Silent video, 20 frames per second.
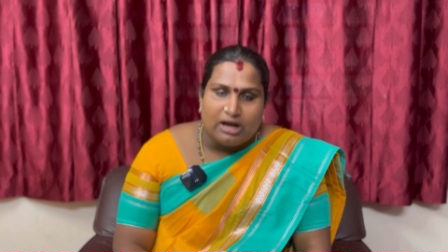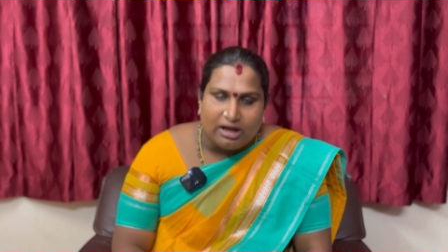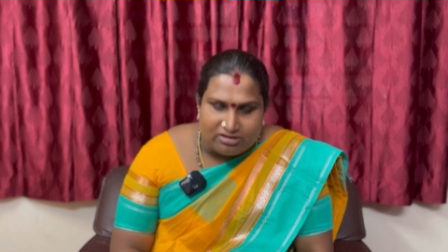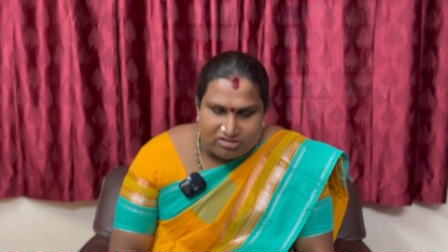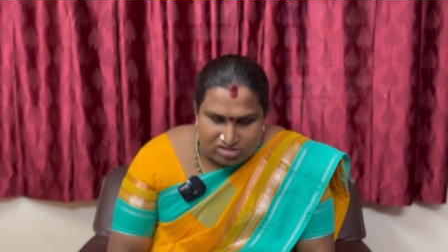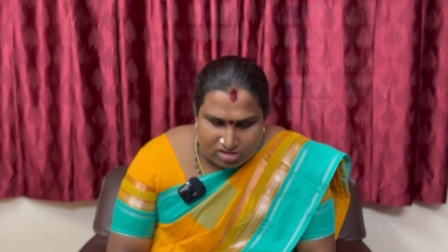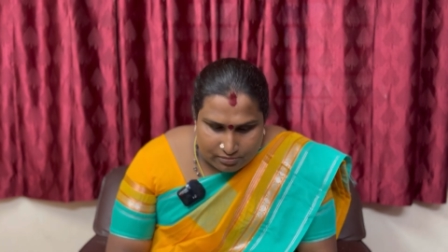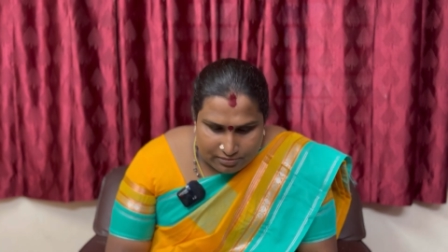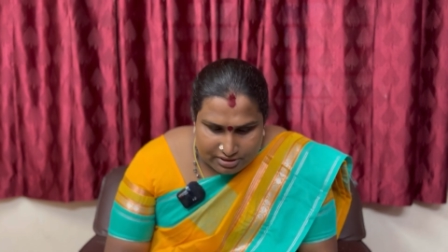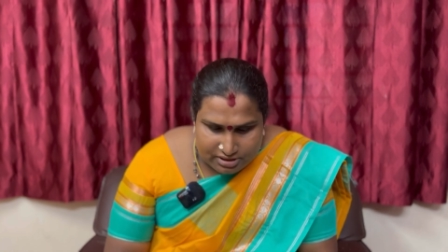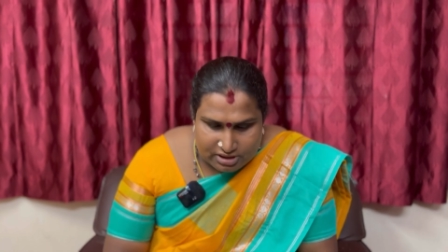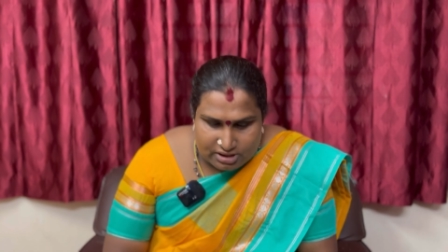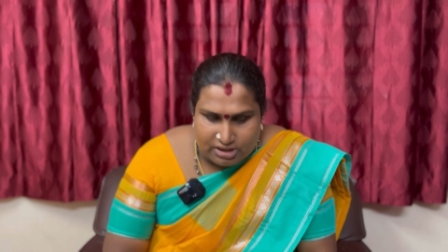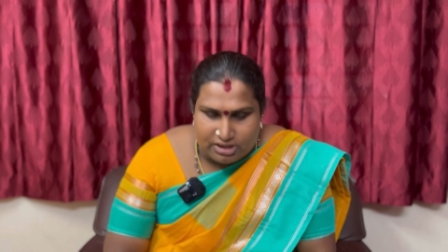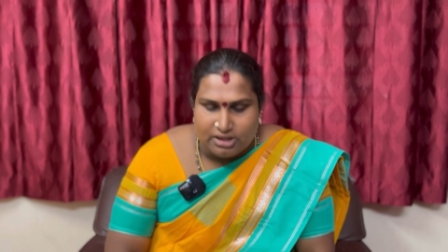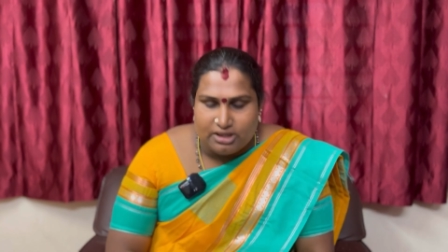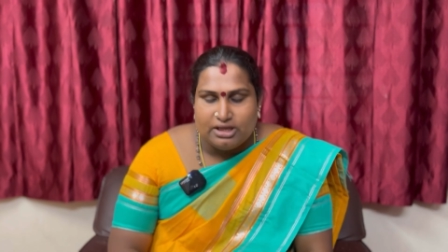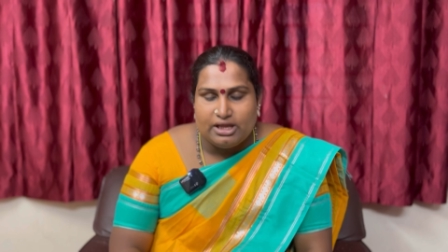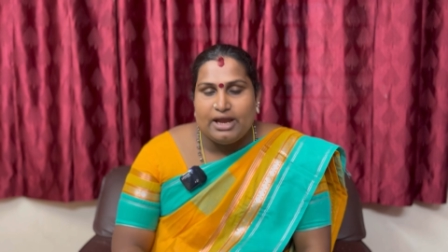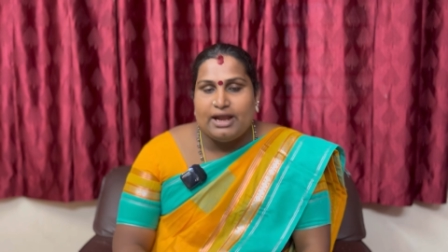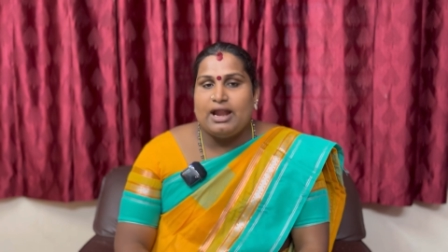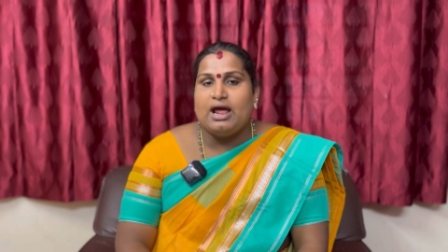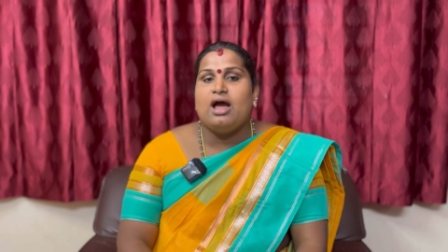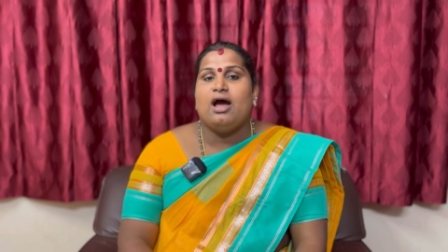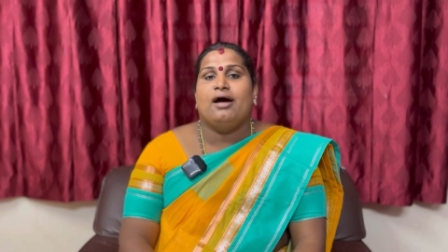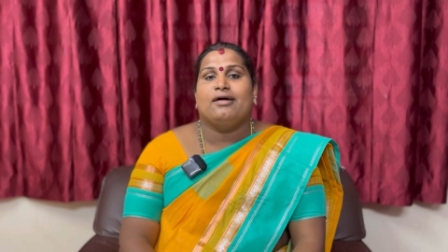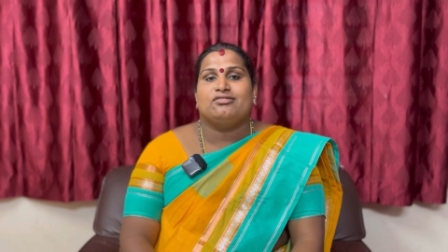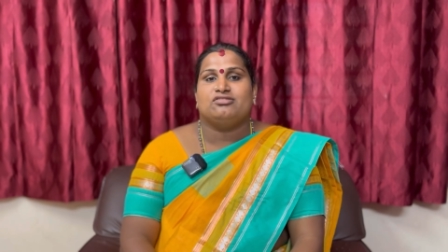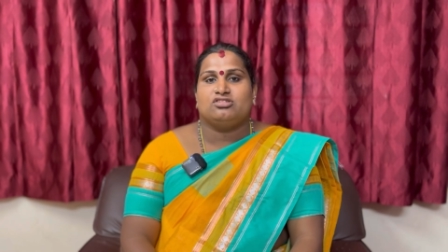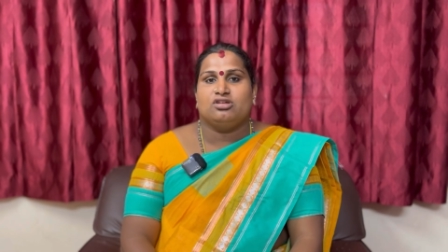அஷ்டமி திதி ஏன்னா
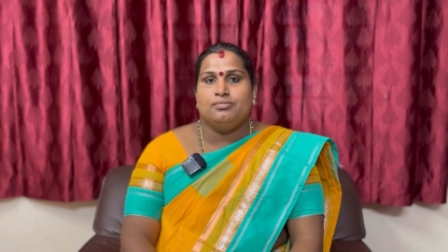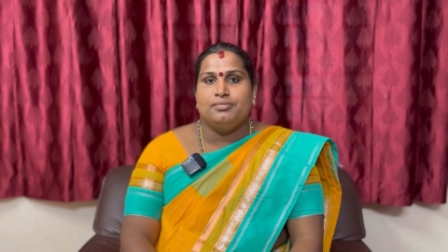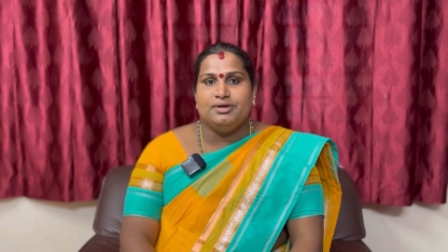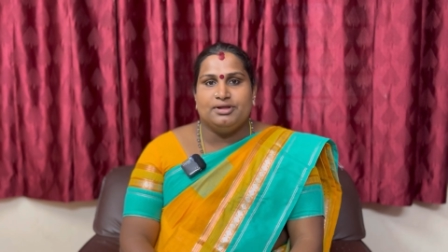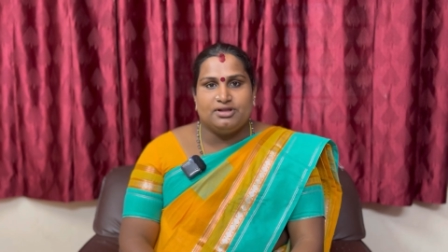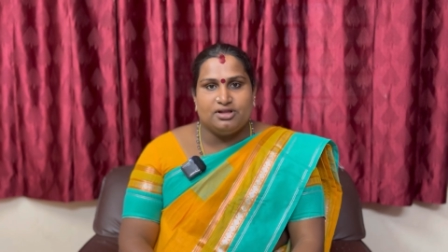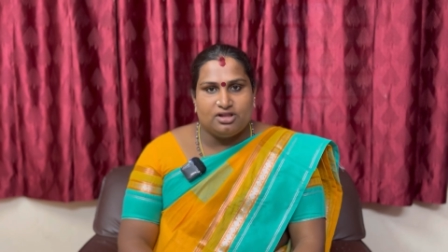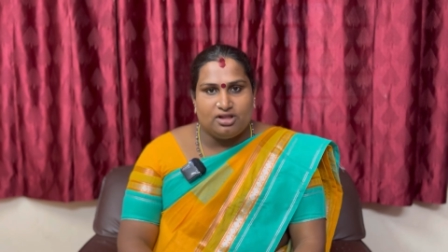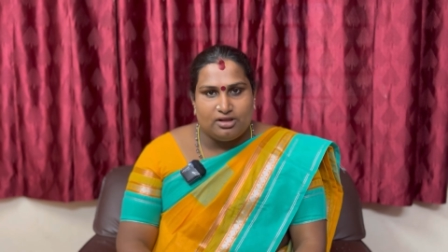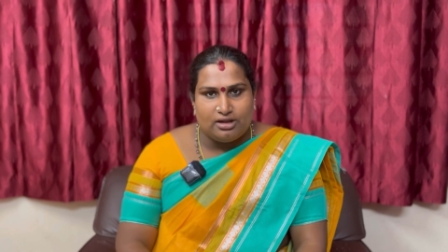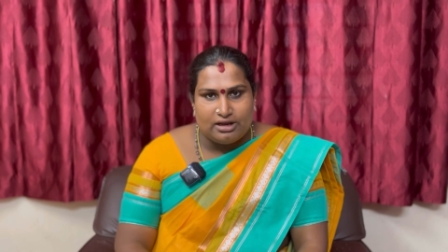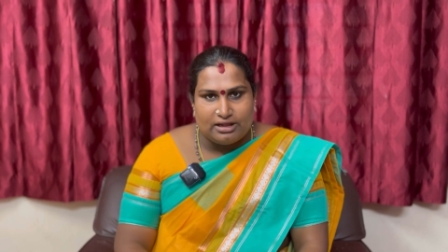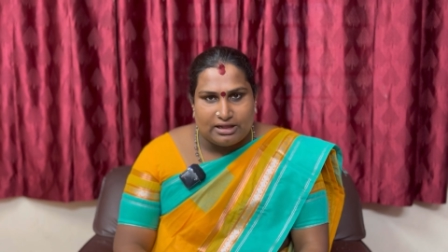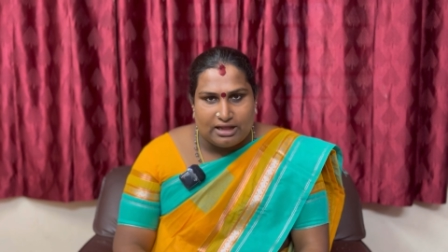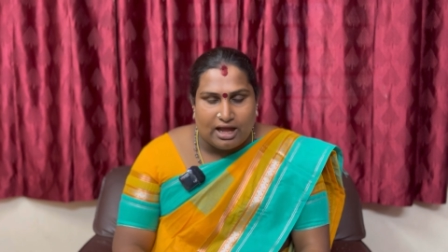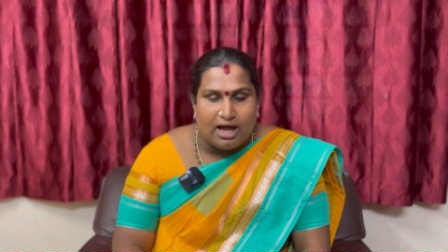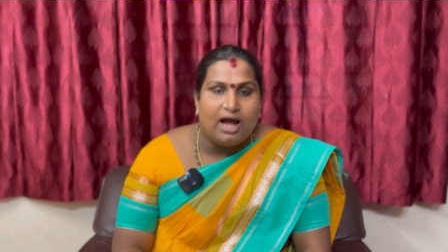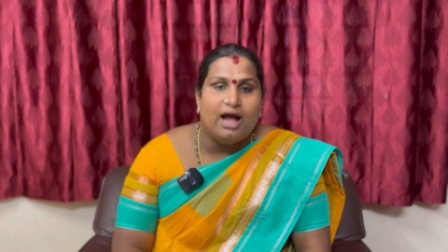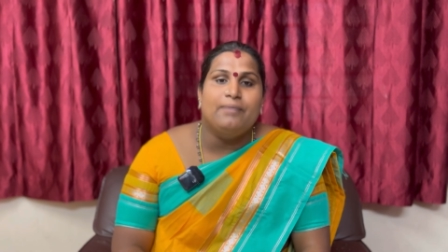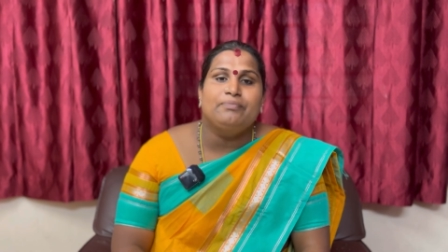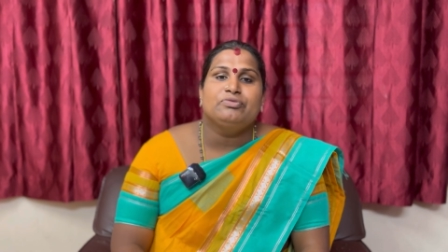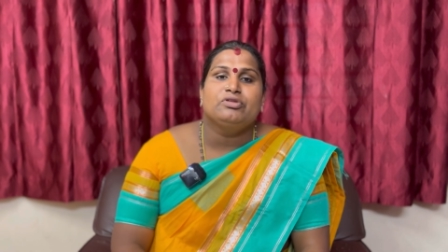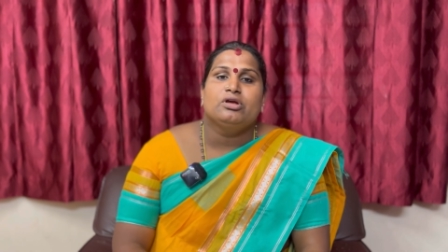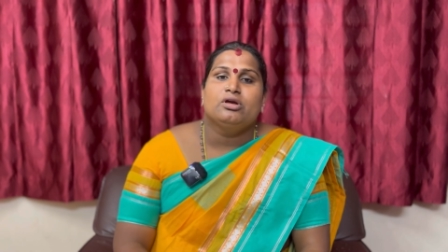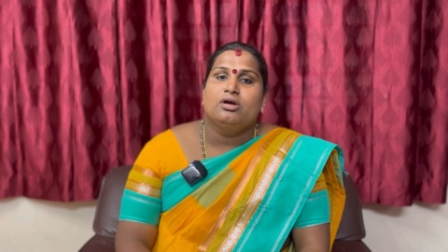அஷ்டமி திதியில் தான்